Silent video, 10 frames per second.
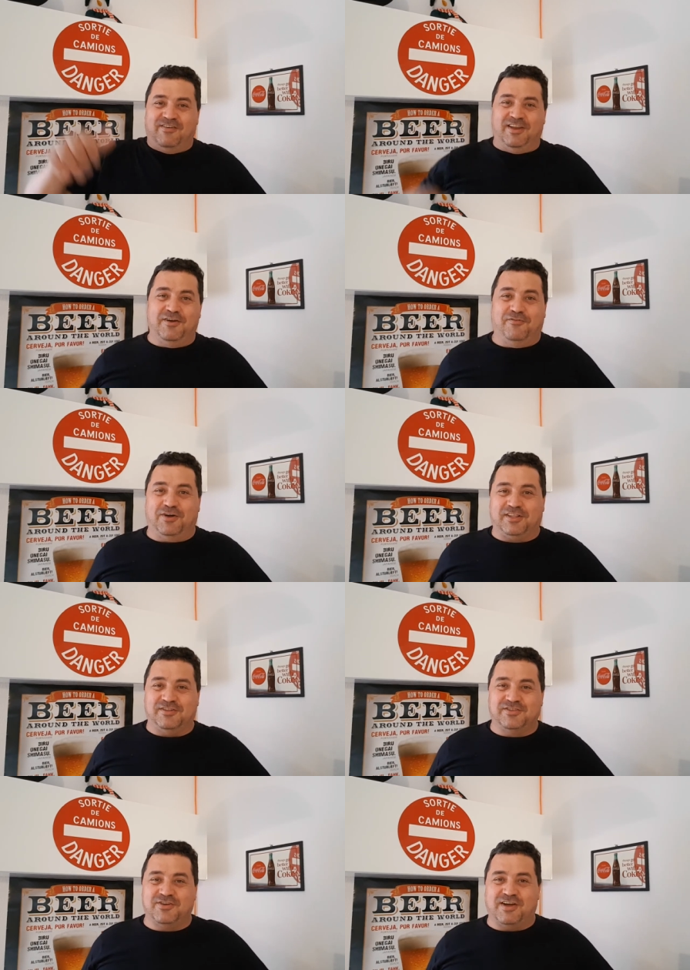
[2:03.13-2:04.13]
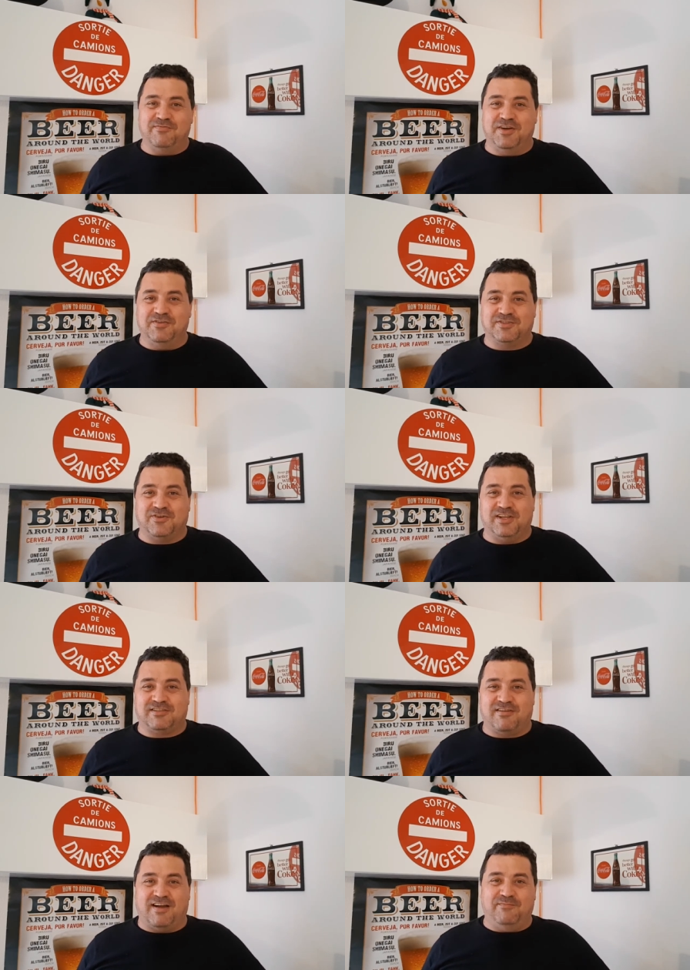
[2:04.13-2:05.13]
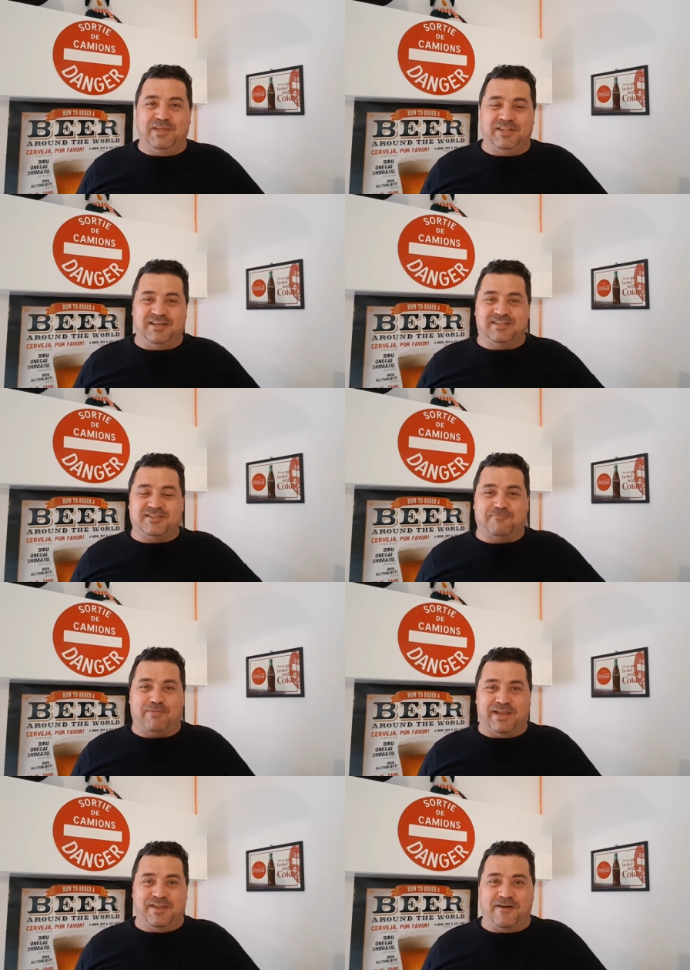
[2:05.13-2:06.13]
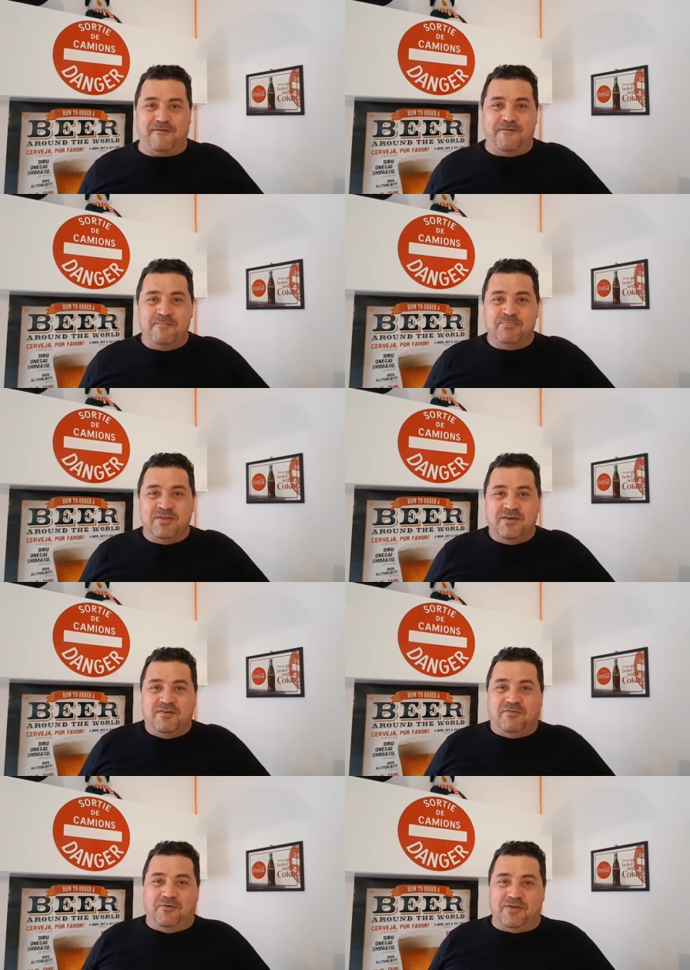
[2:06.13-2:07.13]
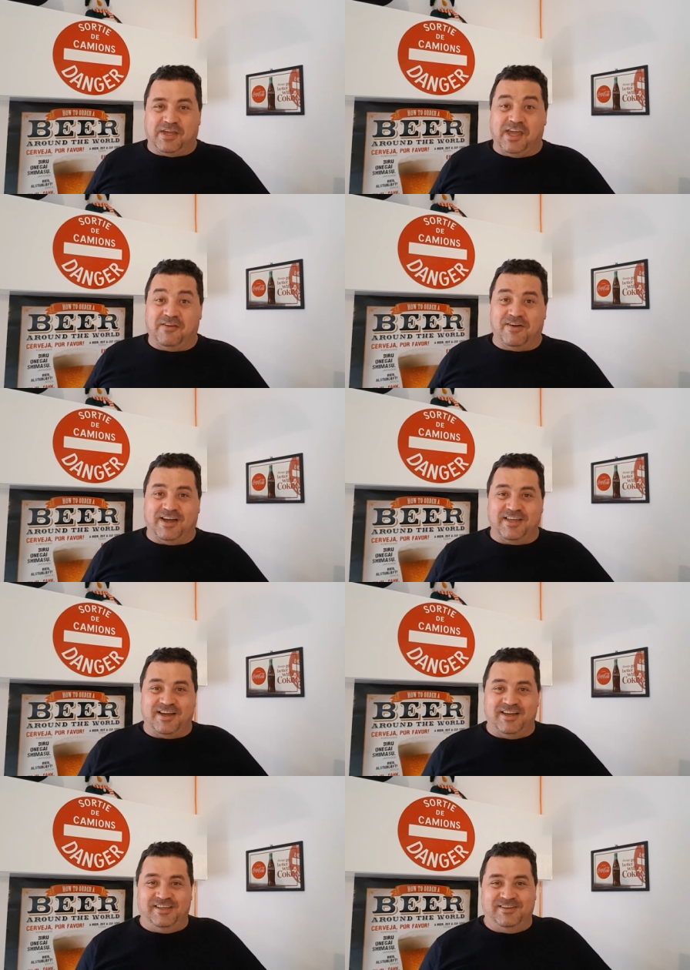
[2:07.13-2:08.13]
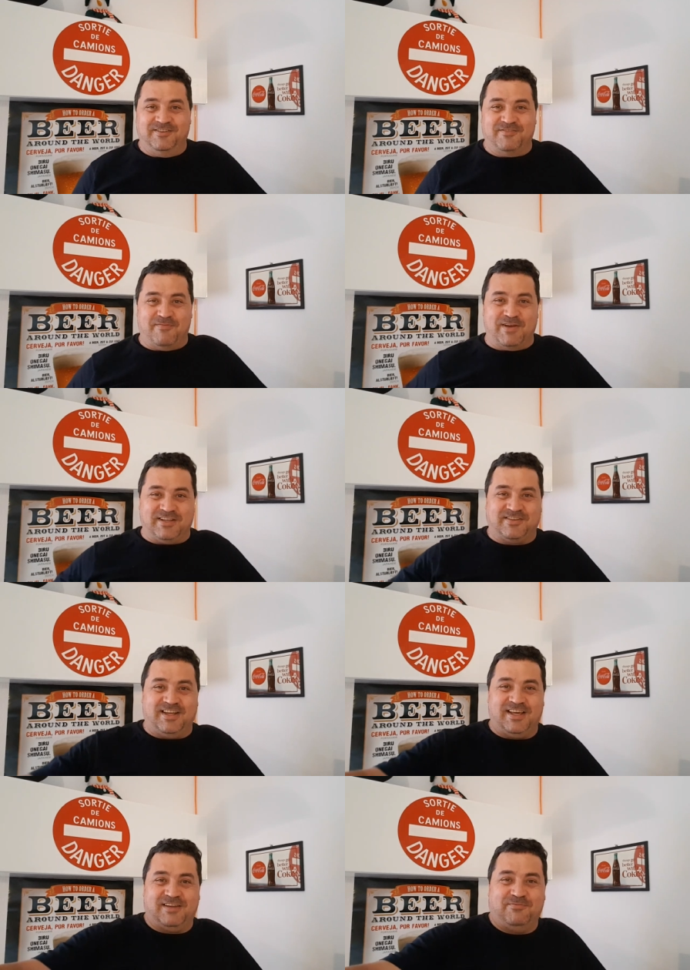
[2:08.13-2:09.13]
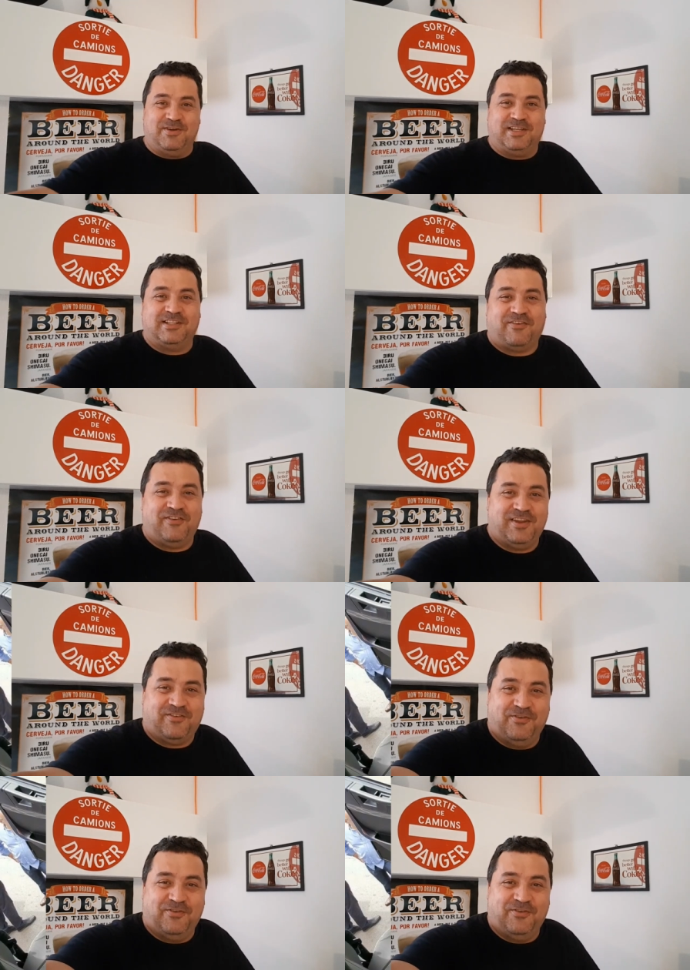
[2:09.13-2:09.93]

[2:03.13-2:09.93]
Valeu, vota no seu caminhão, escolhe a sua gabine aí, seu painel. Vamos ver quem que vai ganhar aí. Um abraço, galera. Boa quinta-feira.